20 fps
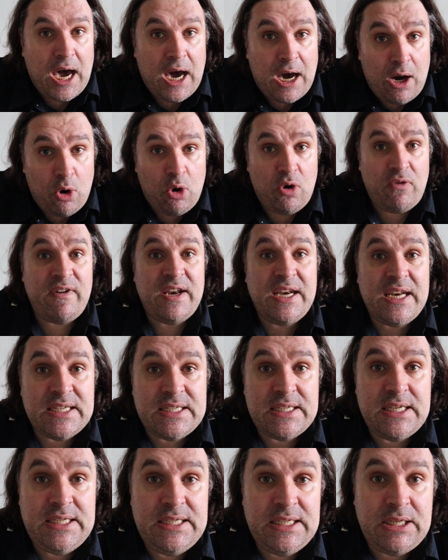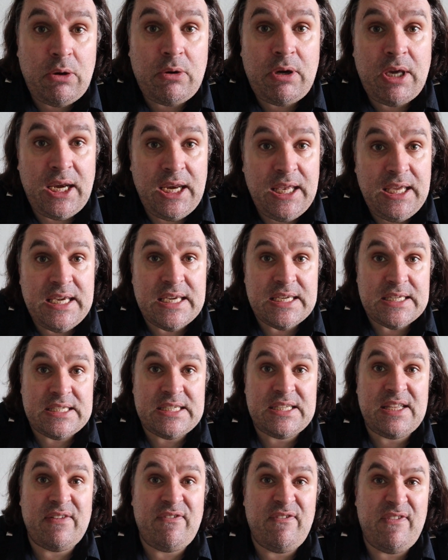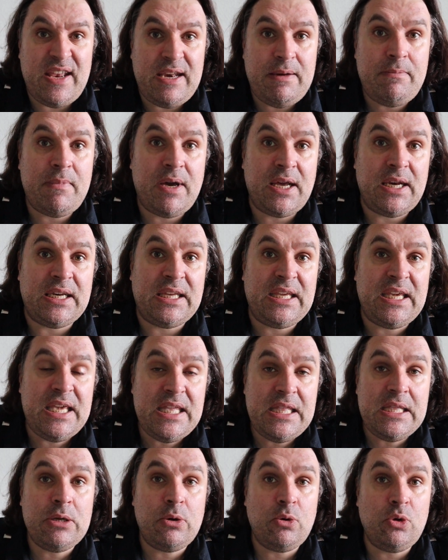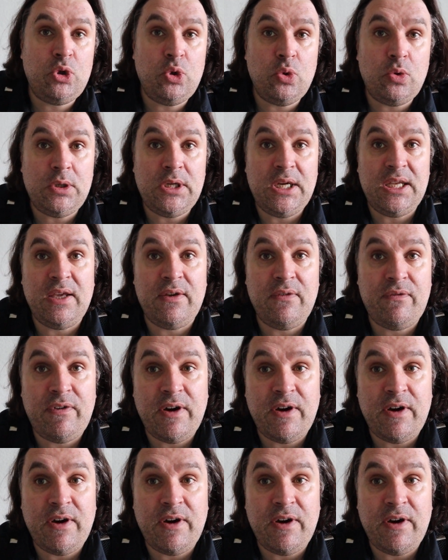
auch wenn das Risiko gering ist. Wenn man Kinder und Jugendliche